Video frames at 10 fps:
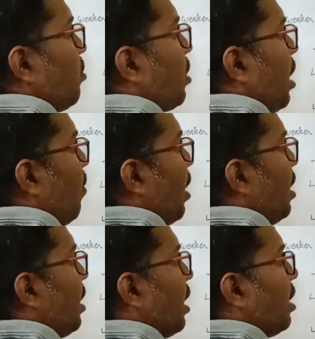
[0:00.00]
तो क्या होगा
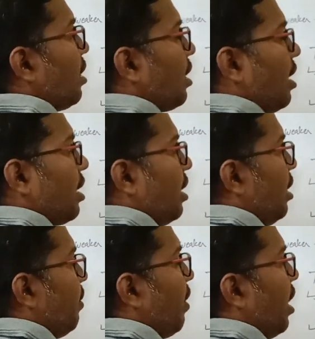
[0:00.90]
लिगेंड अलग
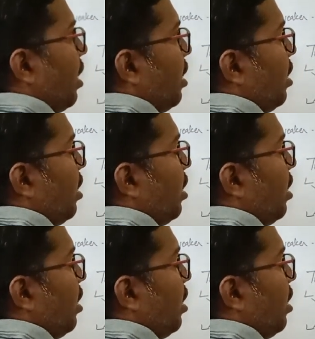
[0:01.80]
नहीं हुआ